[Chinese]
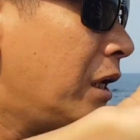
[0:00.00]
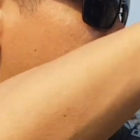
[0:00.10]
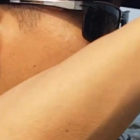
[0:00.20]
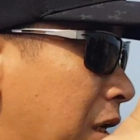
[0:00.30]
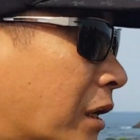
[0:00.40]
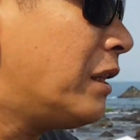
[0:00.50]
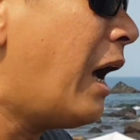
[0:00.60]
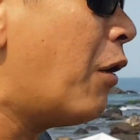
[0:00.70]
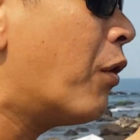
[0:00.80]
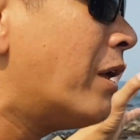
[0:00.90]
一个。
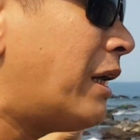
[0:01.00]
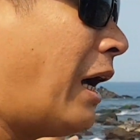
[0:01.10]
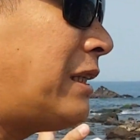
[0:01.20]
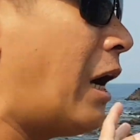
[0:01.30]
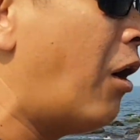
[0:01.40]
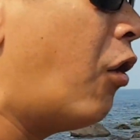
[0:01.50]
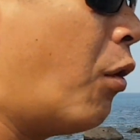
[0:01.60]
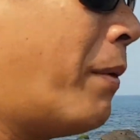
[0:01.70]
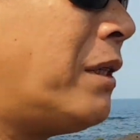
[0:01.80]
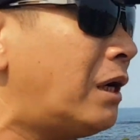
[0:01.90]
那我跟大家讲哦，
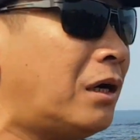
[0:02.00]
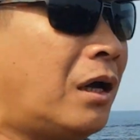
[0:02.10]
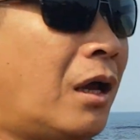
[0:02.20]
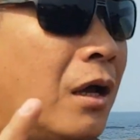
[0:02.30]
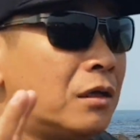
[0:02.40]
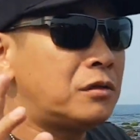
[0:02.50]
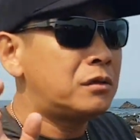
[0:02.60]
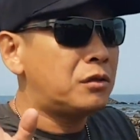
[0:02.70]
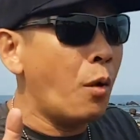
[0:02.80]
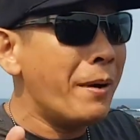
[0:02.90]
我们的
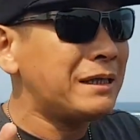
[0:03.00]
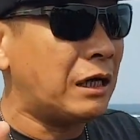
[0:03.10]
东北